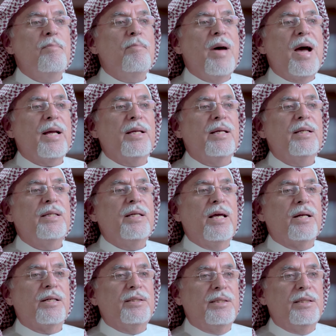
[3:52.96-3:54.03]
ماك
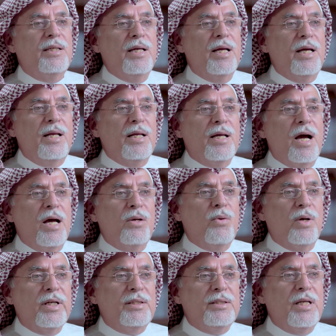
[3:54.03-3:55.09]
كيردي اللي كان
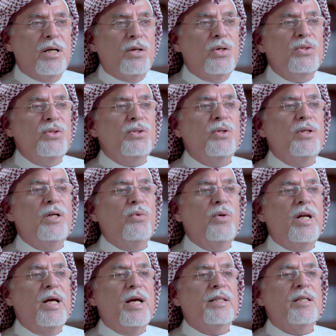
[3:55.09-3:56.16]
وقتها قنصل
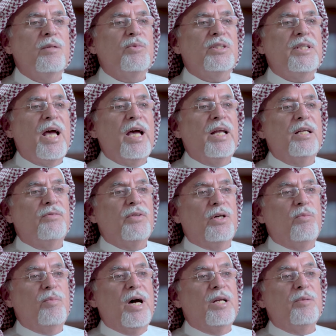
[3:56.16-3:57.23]
الولايات المتحدة في
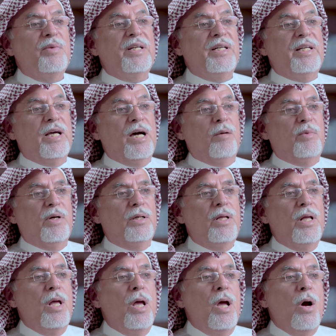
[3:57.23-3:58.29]
عمان بالنيابة
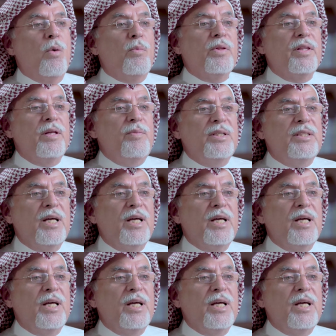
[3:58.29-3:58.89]
من ضمن